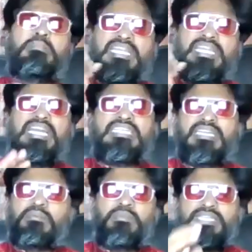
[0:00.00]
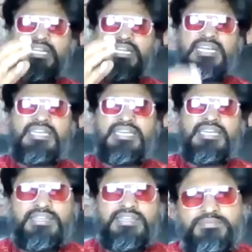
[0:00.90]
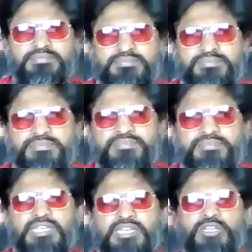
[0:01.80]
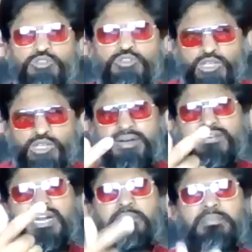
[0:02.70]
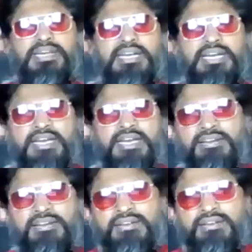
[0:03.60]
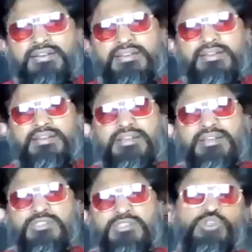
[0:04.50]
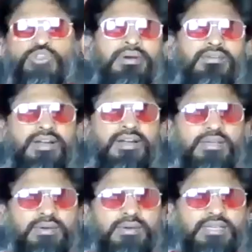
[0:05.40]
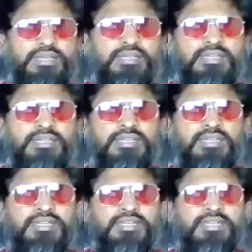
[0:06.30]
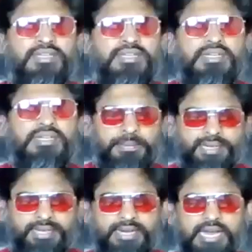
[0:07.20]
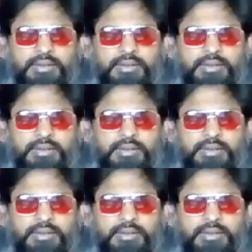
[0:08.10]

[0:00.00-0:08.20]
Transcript: மதிக்காட்டும் சரி பெருசா அதெல்லாம் கண்டுக்காதீங்க சுயமா வாழ பழகுங்க சுயமா வாழ பழகுங்க நமக்கு